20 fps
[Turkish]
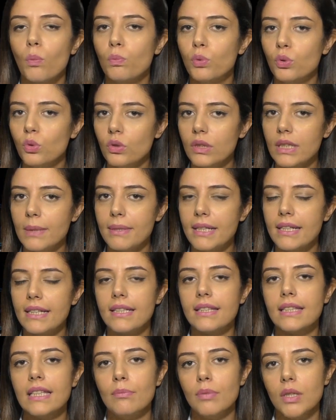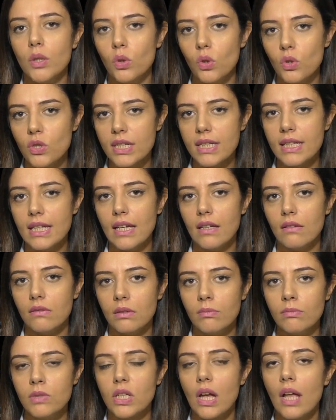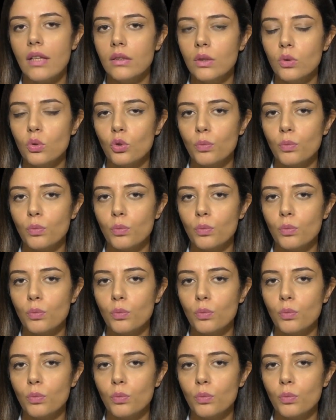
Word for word: Bununla birlikte biyolojik evrim canlı